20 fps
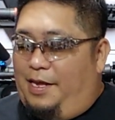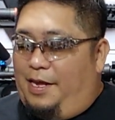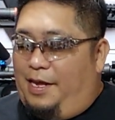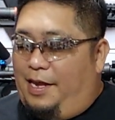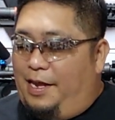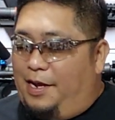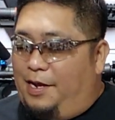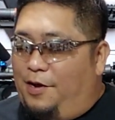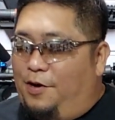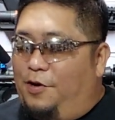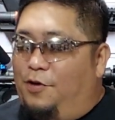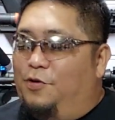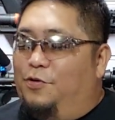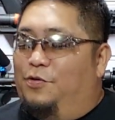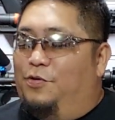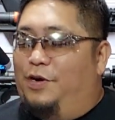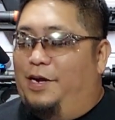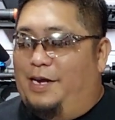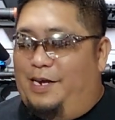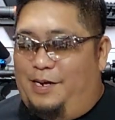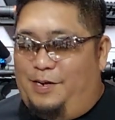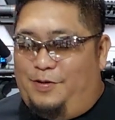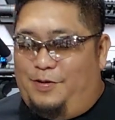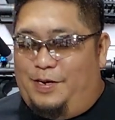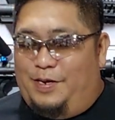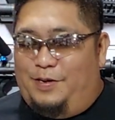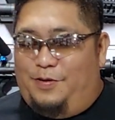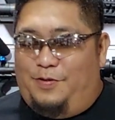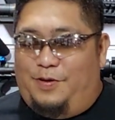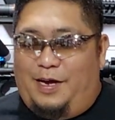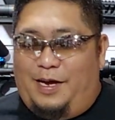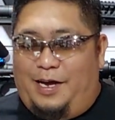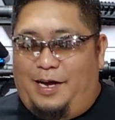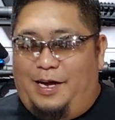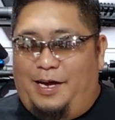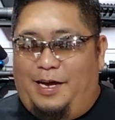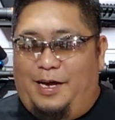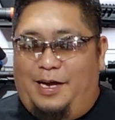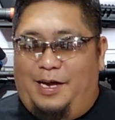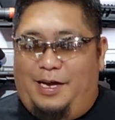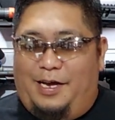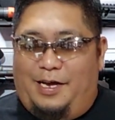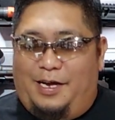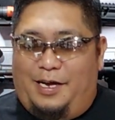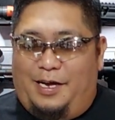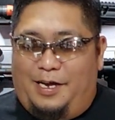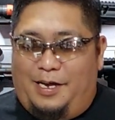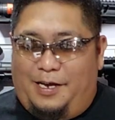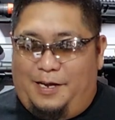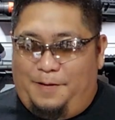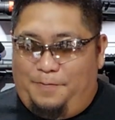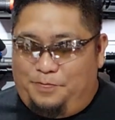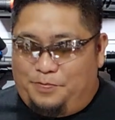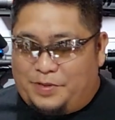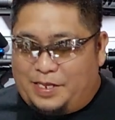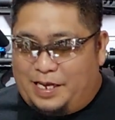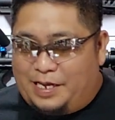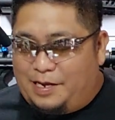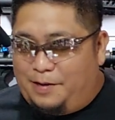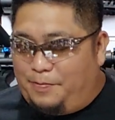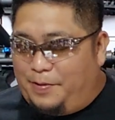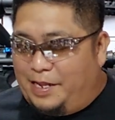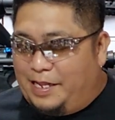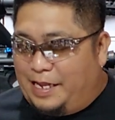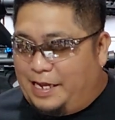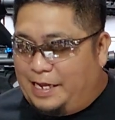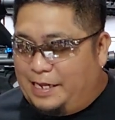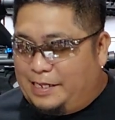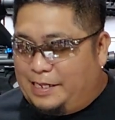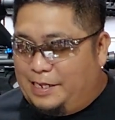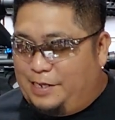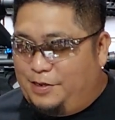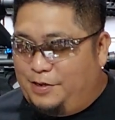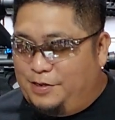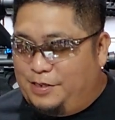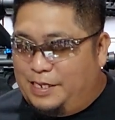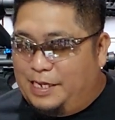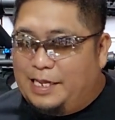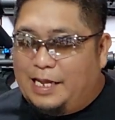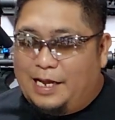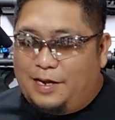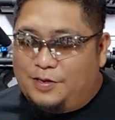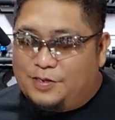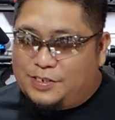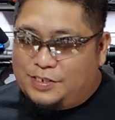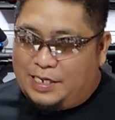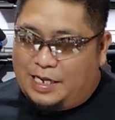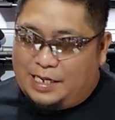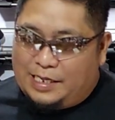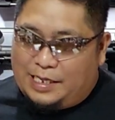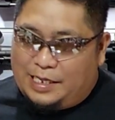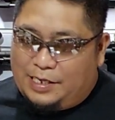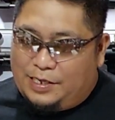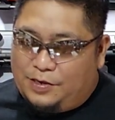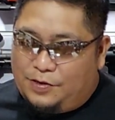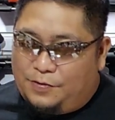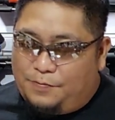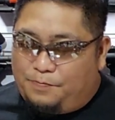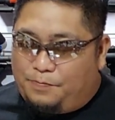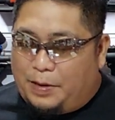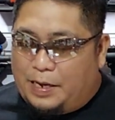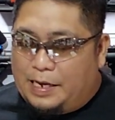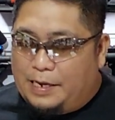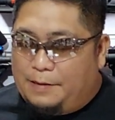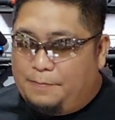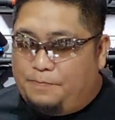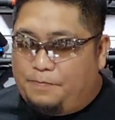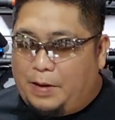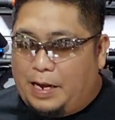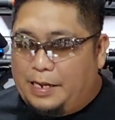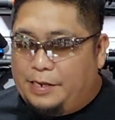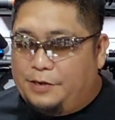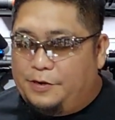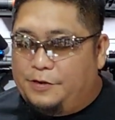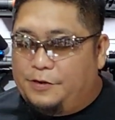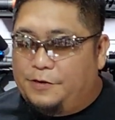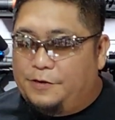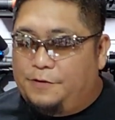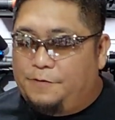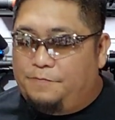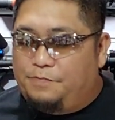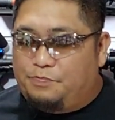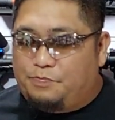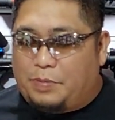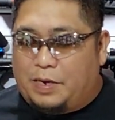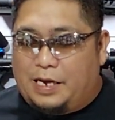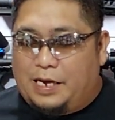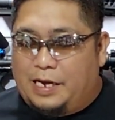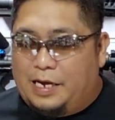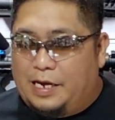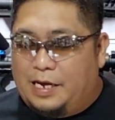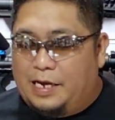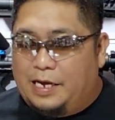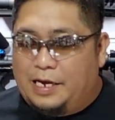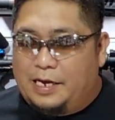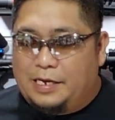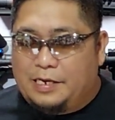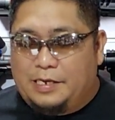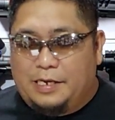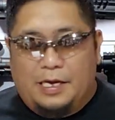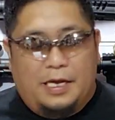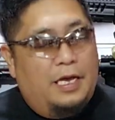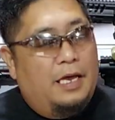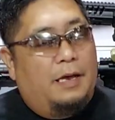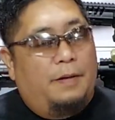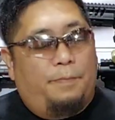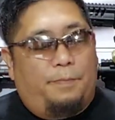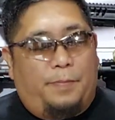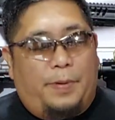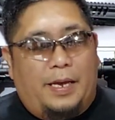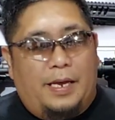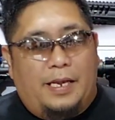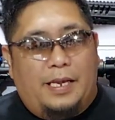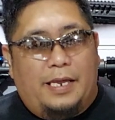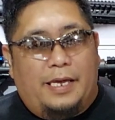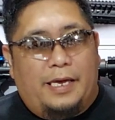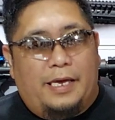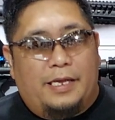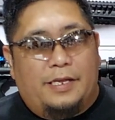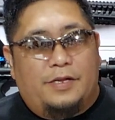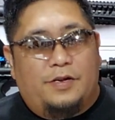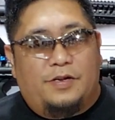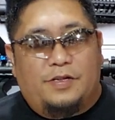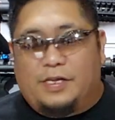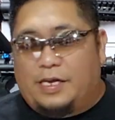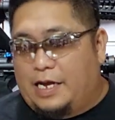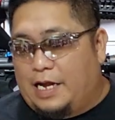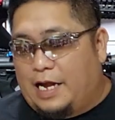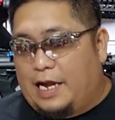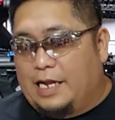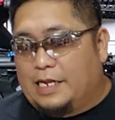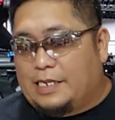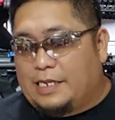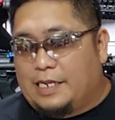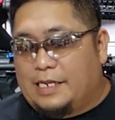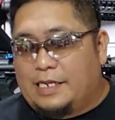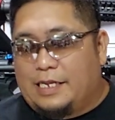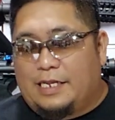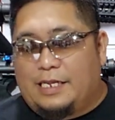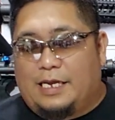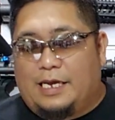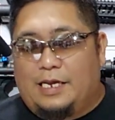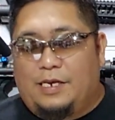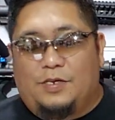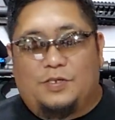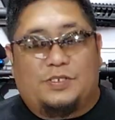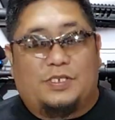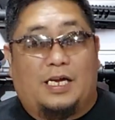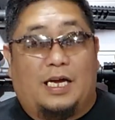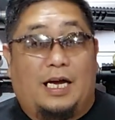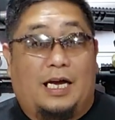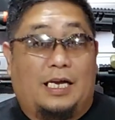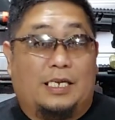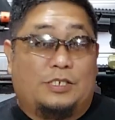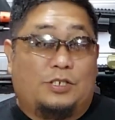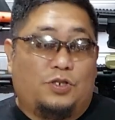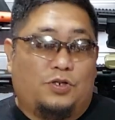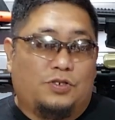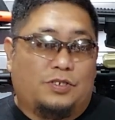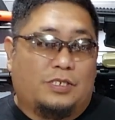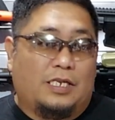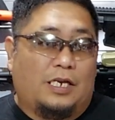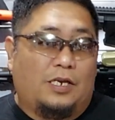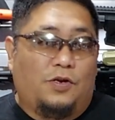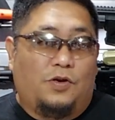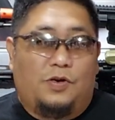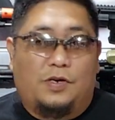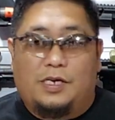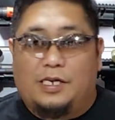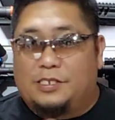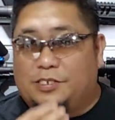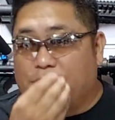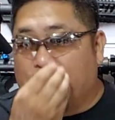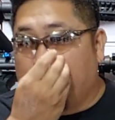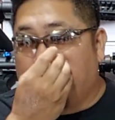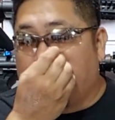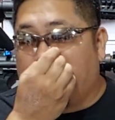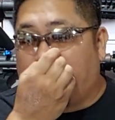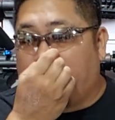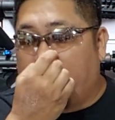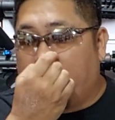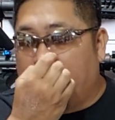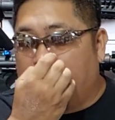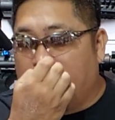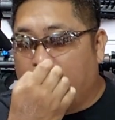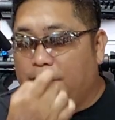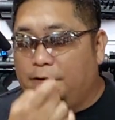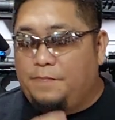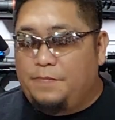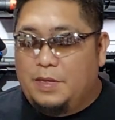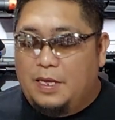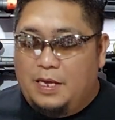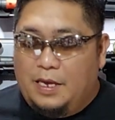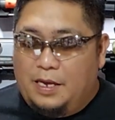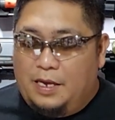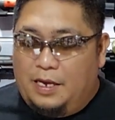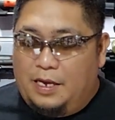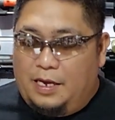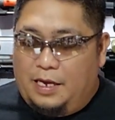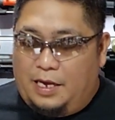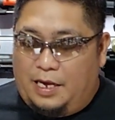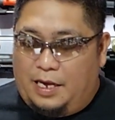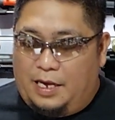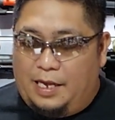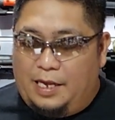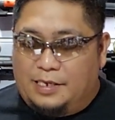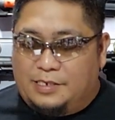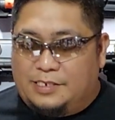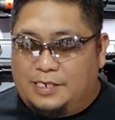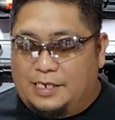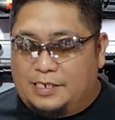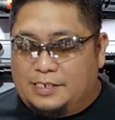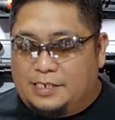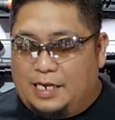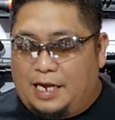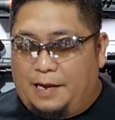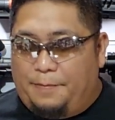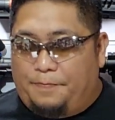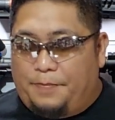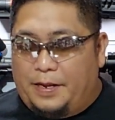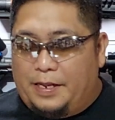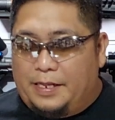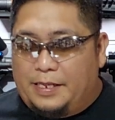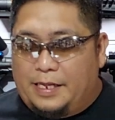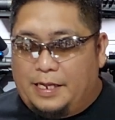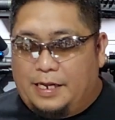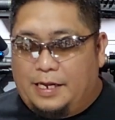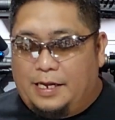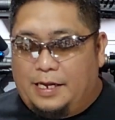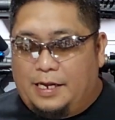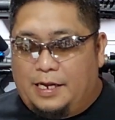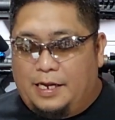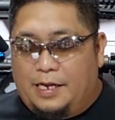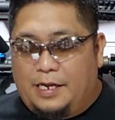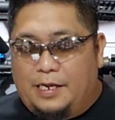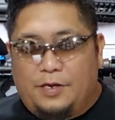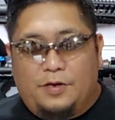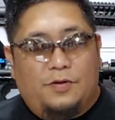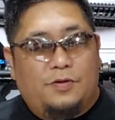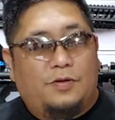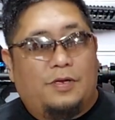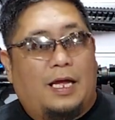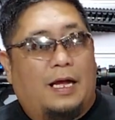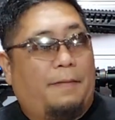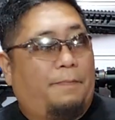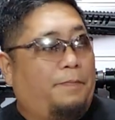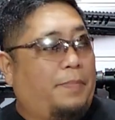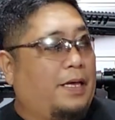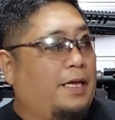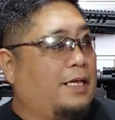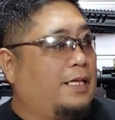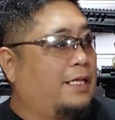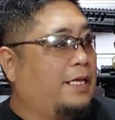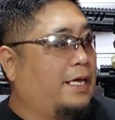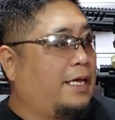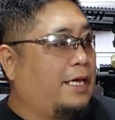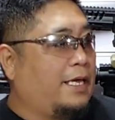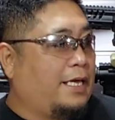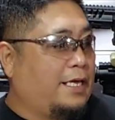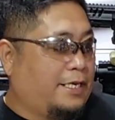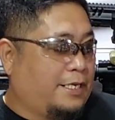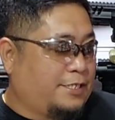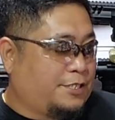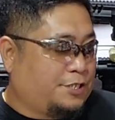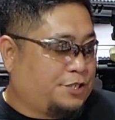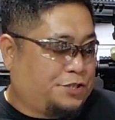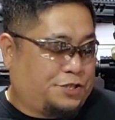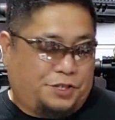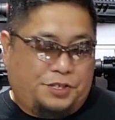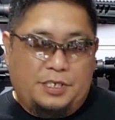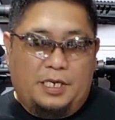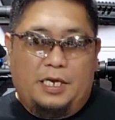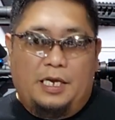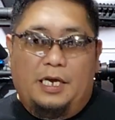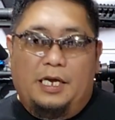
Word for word: Hello, hello, hello. Ah, uh, kagabi nakita nyo dinaos natin yung pag ano no, pag pili no ng ating nanalo sa Asyong Salonga survey no. Uh, it just happened na uh, yung napili is